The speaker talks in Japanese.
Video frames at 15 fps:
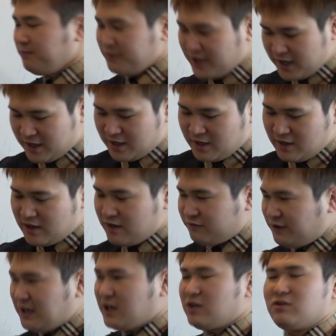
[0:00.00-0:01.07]
で、えー、
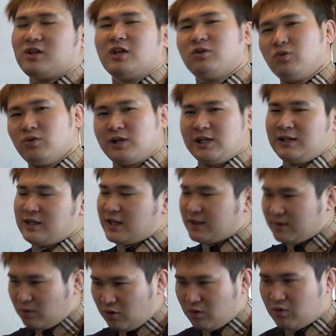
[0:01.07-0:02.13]
さっき言った通り、
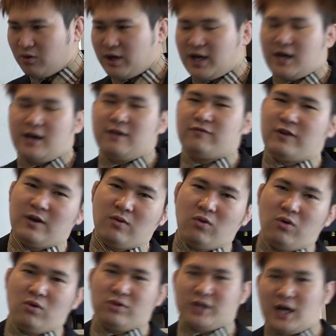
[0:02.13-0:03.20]
灘高校や海星
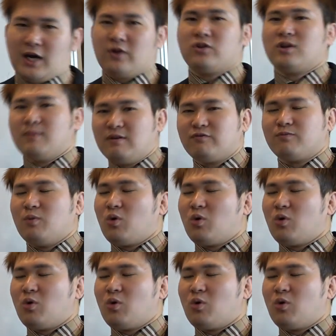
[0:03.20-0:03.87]
高校に通ってます。